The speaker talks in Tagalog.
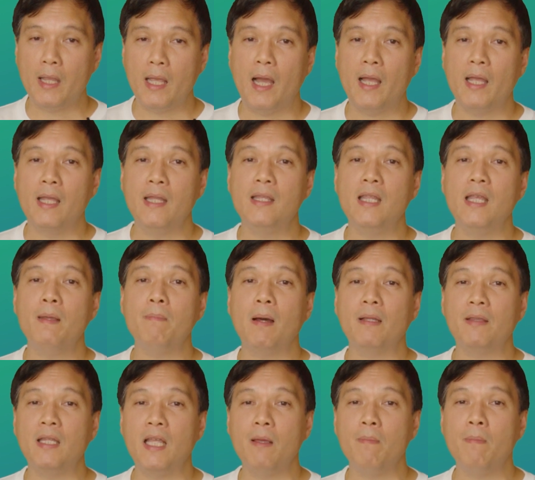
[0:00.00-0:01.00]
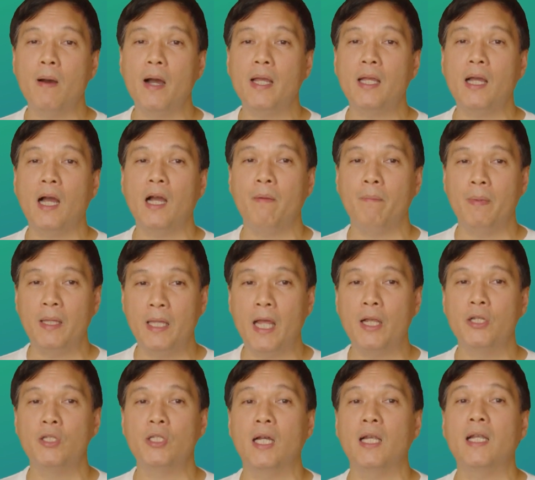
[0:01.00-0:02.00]
niya hindi matibay ang
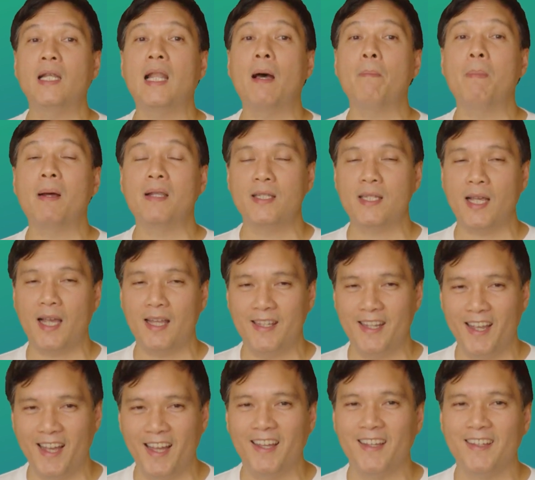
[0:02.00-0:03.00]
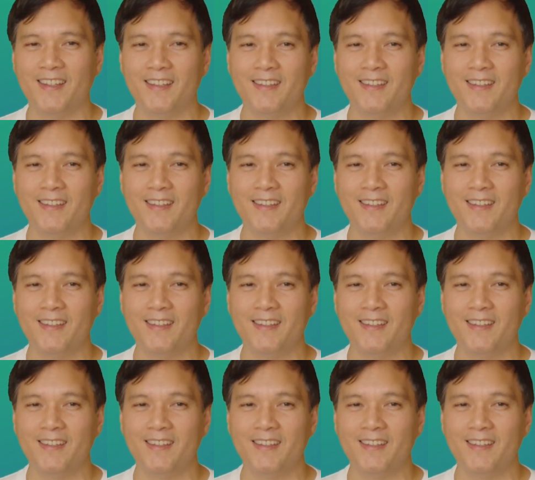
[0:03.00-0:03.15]
ebidensya laban sa kanya.